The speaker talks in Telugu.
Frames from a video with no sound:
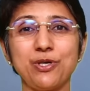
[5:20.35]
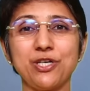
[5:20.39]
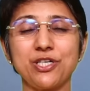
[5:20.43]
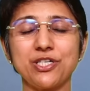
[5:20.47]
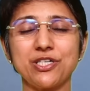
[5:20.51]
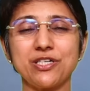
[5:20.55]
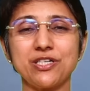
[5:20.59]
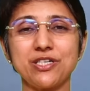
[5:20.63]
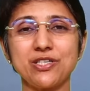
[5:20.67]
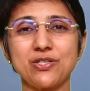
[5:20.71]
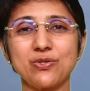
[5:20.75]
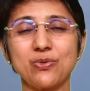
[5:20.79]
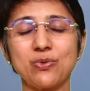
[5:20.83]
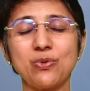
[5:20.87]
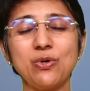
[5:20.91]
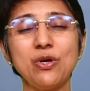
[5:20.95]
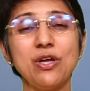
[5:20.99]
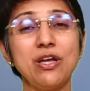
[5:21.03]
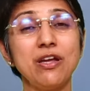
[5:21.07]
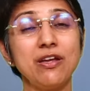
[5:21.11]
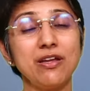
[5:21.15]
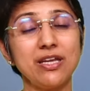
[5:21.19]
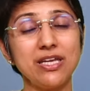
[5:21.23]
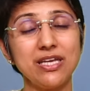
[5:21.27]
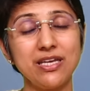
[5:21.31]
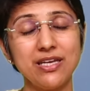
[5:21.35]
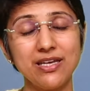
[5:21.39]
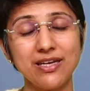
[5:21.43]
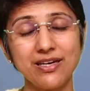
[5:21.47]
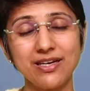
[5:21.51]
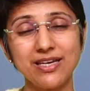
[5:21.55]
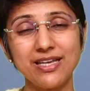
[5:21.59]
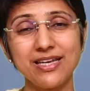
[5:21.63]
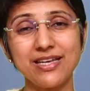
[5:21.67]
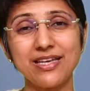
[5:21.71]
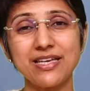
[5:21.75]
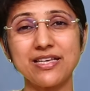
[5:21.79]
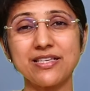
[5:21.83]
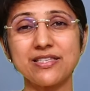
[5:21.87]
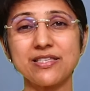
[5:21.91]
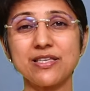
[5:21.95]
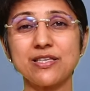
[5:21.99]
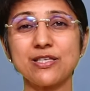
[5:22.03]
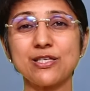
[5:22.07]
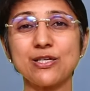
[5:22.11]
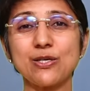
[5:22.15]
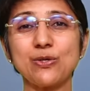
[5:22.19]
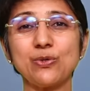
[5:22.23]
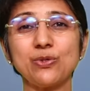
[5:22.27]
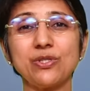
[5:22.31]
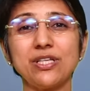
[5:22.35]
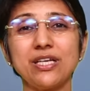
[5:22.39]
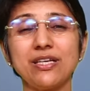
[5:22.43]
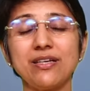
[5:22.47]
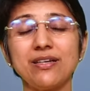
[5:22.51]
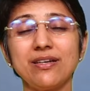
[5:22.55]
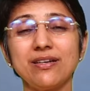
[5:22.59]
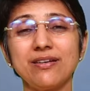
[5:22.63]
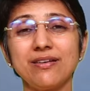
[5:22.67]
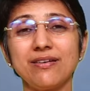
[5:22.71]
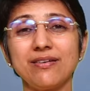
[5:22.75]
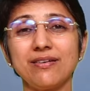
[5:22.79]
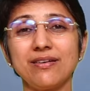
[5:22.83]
పేషెంట్స్ ఈ అన్ని కేసెస్లో దెన్